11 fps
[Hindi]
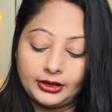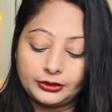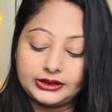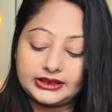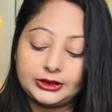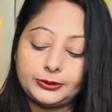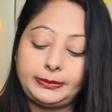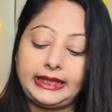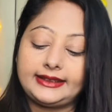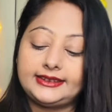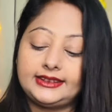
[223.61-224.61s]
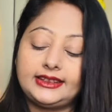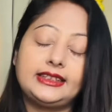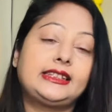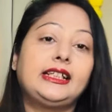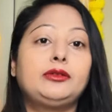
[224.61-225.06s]
तो इसका जो पैकेजिंग
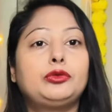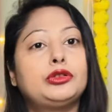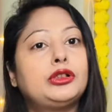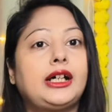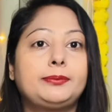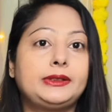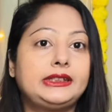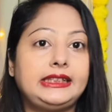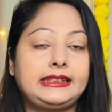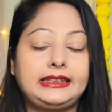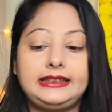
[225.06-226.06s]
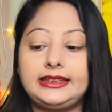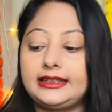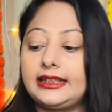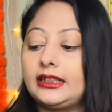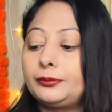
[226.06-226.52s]
रहता है वो आपने देख ही लिया
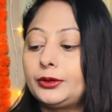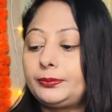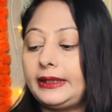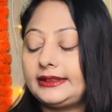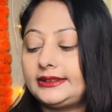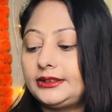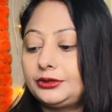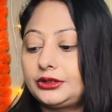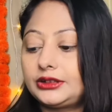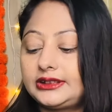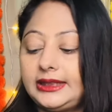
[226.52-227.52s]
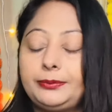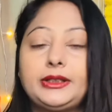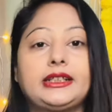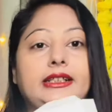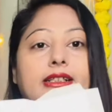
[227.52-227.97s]
कार्डबोर्ड पैकेजिंग कुछ इस टाइप
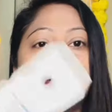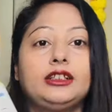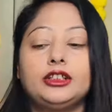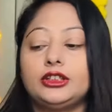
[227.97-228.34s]
का रहेगा